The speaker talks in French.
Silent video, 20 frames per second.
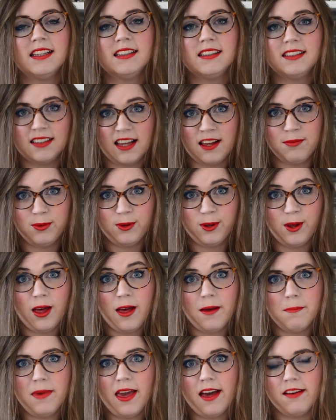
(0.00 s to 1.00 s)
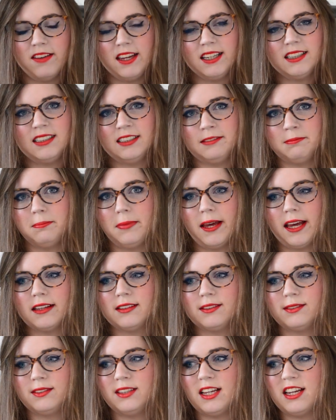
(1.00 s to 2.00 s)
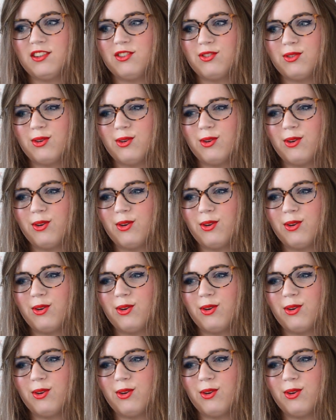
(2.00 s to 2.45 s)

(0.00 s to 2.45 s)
simples, mais avec des personnages